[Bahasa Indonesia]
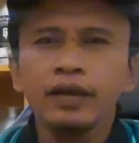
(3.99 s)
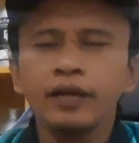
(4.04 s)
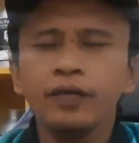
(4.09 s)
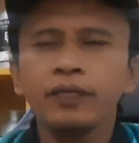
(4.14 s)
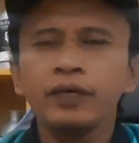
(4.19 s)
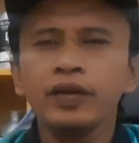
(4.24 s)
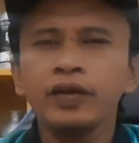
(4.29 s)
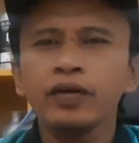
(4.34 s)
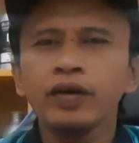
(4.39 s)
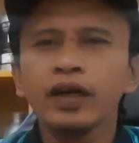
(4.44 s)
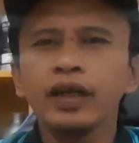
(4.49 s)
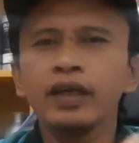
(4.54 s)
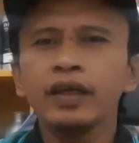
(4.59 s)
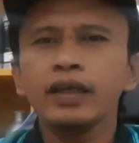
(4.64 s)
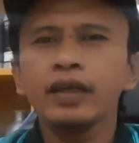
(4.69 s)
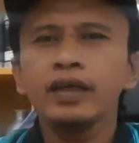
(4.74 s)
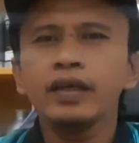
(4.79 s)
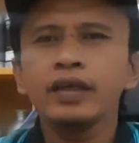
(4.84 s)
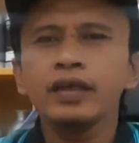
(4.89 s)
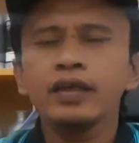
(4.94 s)
Di video kali
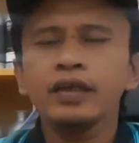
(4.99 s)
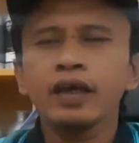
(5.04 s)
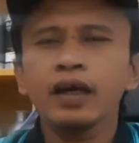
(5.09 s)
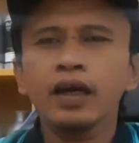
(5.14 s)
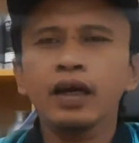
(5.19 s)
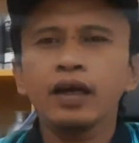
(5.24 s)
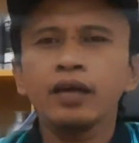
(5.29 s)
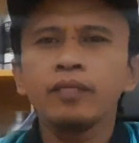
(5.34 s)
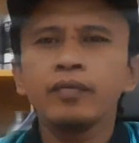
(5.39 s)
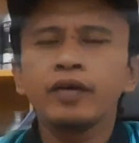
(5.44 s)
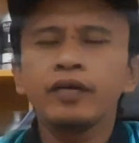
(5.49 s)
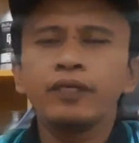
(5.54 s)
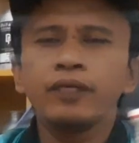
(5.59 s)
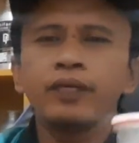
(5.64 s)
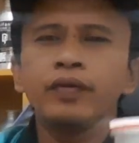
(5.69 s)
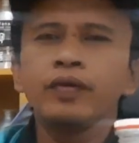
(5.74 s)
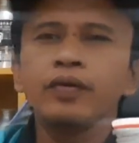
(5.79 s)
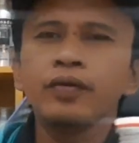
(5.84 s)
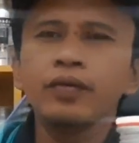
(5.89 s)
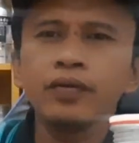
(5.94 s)
ini saya akan
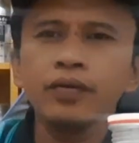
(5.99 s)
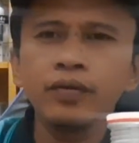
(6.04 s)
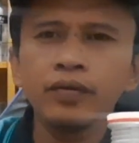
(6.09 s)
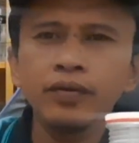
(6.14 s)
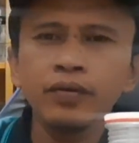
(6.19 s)
mereview